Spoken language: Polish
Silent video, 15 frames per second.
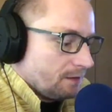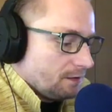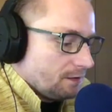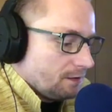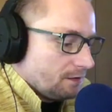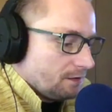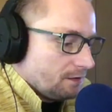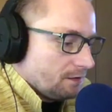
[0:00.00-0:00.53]

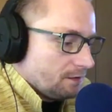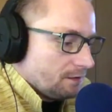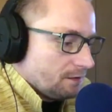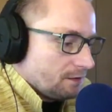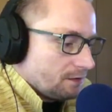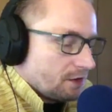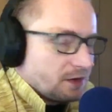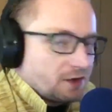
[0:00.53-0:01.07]
Y,
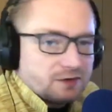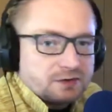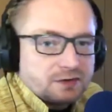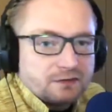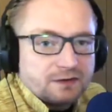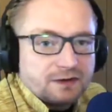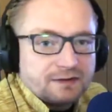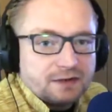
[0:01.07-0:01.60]
trochę
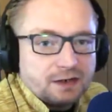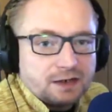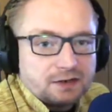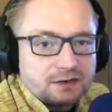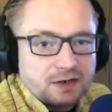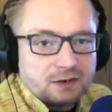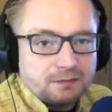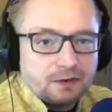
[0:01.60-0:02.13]
kontrowersyjna,
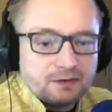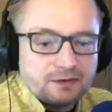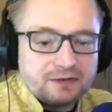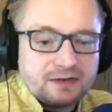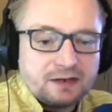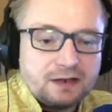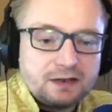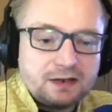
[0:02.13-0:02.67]
trochę mało
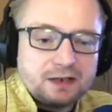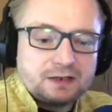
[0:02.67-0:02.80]
znana,